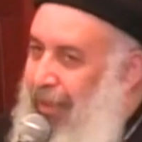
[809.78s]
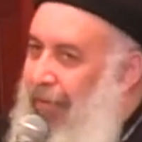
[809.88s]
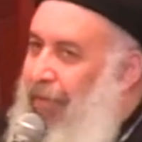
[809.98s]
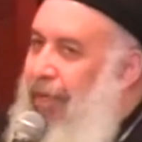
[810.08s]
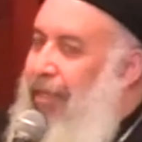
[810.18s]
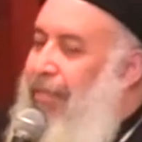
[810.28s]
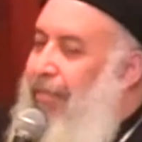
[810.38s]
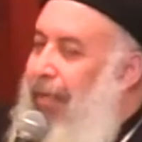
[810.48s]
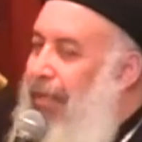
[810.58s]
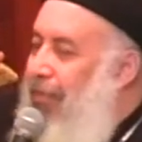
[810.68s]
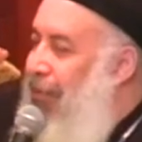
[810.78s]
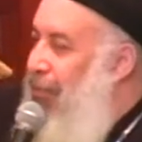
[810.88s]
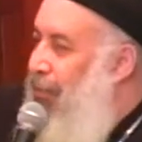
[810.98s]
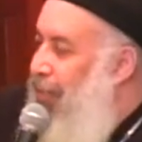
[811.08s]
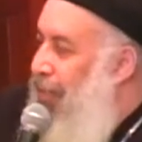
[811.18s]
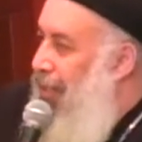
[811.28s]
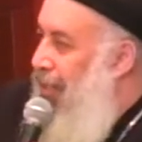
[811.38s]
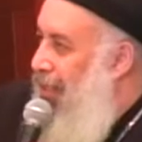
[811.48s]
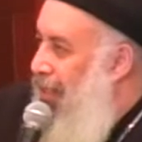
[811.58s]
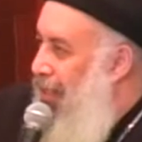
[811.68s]
فاصبح الموضوع
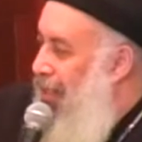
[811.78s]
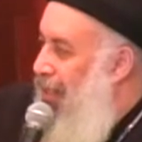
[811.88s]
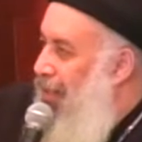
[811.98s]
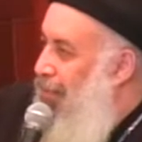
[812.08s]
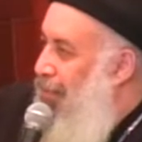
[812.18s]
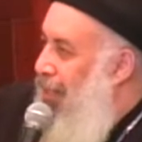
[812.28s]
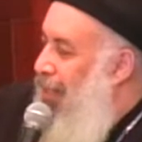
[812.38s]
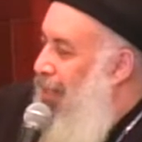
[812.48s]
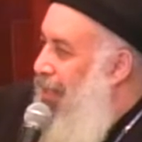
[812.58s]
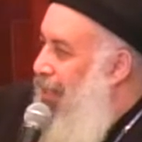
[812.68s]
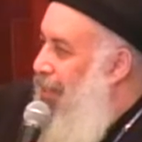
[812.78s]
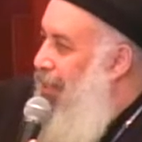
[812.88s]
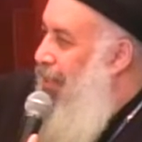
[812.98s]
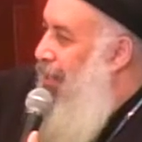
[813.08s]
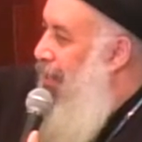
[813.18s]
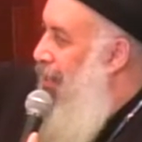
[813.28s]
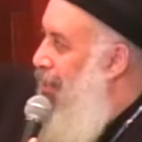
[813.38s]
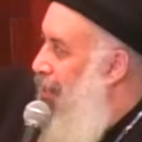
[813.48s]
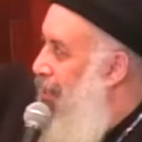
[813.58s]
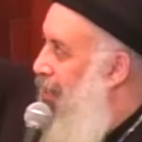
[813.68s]
بقى عبارة
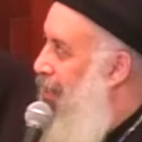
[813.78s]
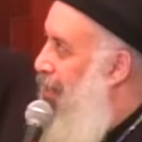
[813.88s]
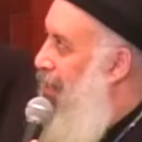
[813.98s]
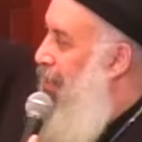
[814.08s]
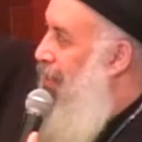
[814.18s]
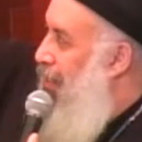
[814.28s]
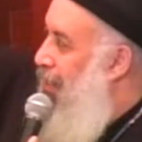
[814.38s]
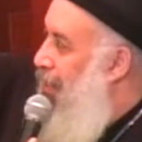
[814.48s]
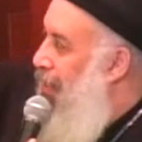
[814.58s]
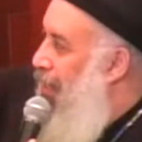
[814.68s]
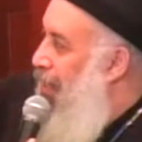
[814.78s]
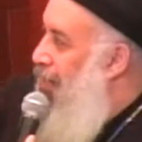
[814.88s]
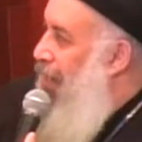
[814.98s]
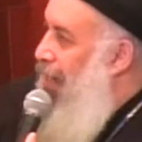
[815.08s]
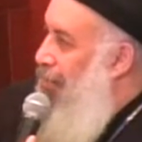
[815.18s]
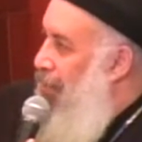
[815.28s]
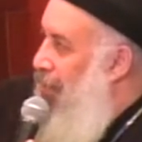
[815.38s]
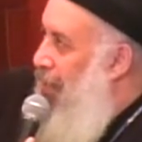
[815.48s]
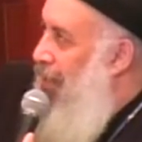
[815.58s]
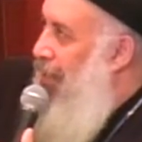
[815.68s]
عن ثلاث
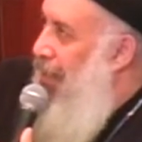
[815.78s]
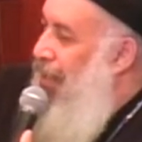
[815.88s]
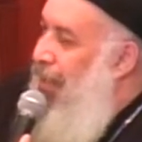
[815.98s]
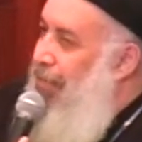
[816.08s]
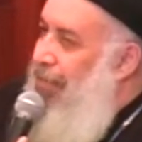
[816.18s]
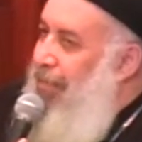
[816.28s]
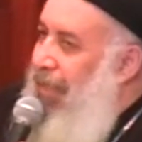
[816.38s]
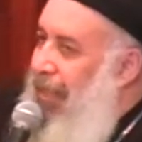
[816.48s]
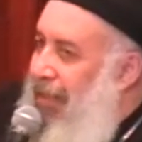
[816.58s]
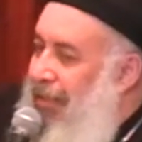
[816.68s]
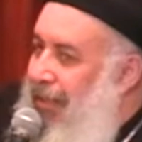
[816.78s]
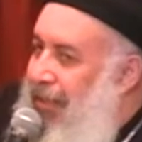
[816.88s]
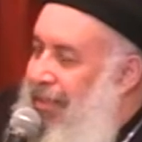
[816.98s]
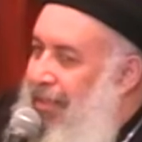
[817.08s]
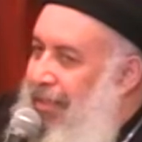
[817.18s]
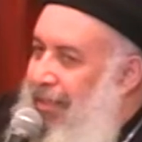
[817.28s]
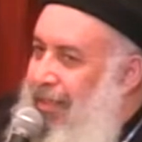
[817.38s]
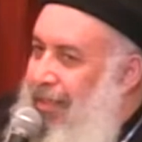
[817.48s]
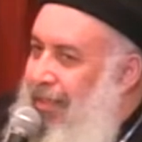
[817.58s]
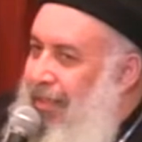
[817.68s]
أعمدة جنب بعض
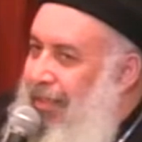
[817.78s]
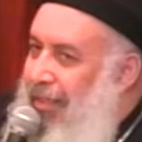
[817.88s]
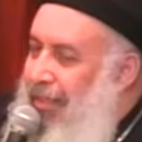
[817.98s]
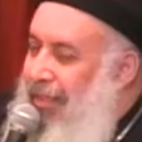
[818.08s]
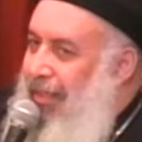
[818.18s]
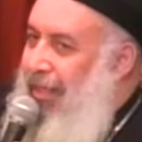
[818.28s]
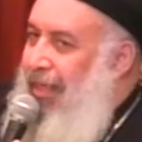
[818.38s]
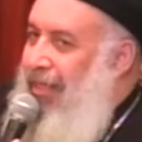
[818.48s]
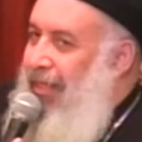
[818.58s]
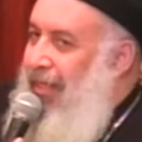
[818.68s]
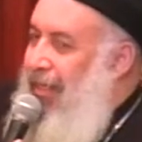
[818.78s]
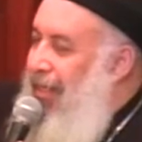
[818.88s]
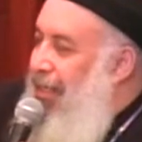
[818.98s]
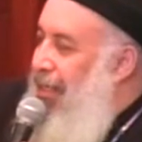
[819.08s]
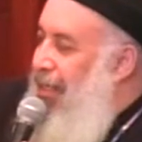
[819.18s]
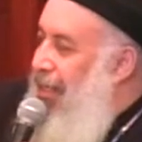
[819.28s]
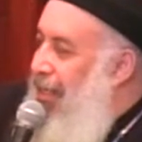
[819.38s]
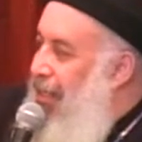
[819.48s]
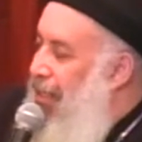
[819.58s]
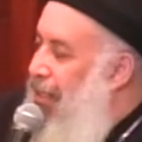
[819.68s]
يعني
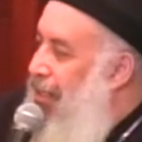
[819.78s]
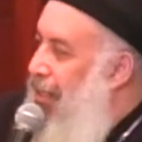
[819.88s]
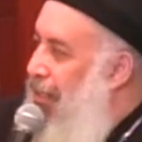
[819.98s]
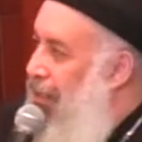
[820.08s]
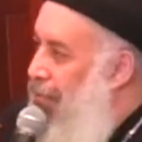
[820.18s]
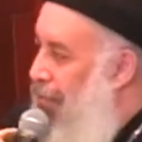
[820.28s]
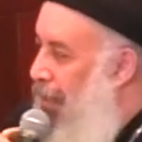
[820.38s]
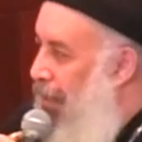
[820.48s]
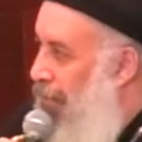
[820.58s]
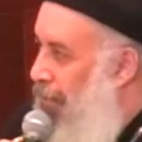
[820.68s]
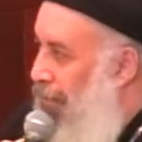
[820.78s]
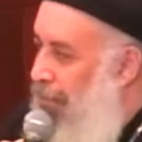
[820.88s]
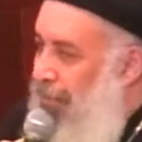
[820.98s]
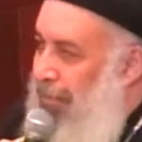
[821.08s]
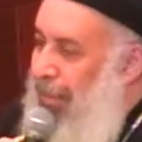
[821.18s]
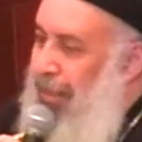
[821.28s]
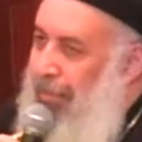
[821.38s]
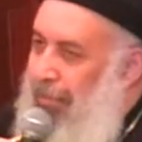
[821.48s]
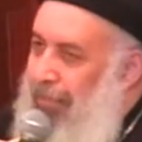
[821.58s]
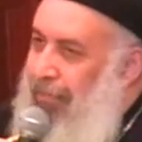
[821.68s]
الخطأ اللي وقع فيه بعض
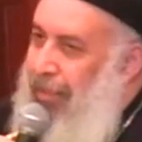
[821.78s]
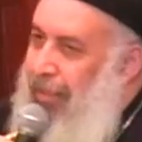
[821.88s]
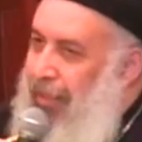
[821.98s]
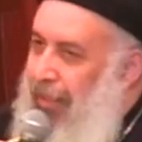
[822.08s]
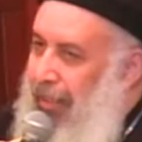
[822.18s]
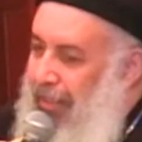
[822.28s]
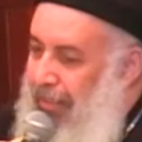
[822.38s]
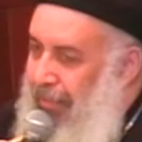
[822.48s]
المفسرين